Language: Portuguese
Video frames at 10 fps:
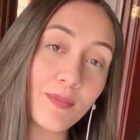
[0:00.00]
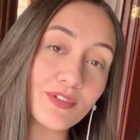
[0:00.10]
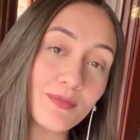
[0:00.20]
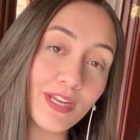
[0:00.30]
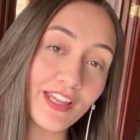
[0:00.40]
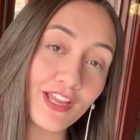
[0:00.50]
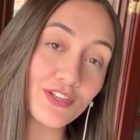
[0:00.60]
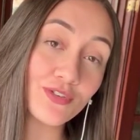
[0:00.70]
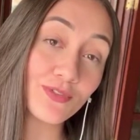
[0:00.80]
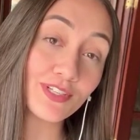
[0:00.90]
possibilidade
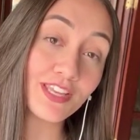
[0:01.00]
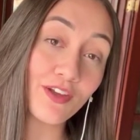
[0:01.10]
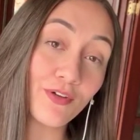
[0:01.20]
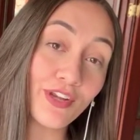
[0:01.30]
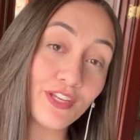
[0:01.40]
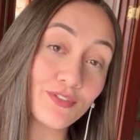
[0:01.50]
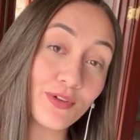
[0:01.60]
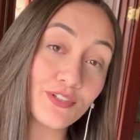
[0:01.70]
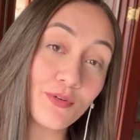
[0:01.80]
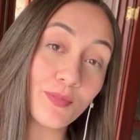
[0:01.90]
de fazer
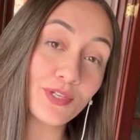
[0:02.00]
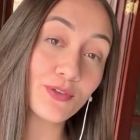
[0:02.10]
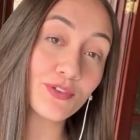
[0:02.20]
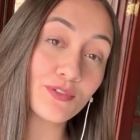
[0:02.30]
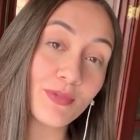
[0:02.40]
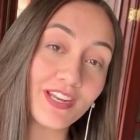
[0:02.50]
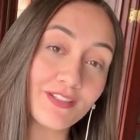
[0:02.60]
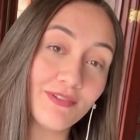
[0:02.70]
conexões com pessoas do Brasil